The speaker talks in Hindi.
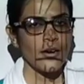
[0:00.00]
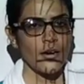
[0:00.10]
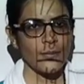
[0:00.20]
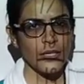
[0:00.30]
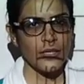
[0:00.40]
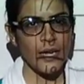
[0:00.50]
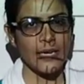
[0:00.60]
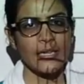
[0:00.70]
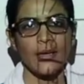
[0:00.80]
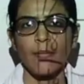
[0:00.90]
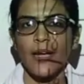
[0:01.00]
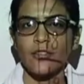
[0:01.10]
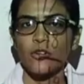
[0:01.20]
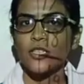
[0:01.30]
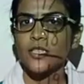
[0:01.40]
अभी टेन के
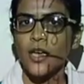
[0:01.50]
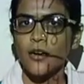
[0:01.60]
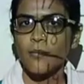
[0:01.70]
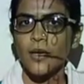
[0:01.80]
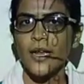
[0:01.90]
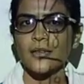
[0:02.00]
बाद कौन सा नंबर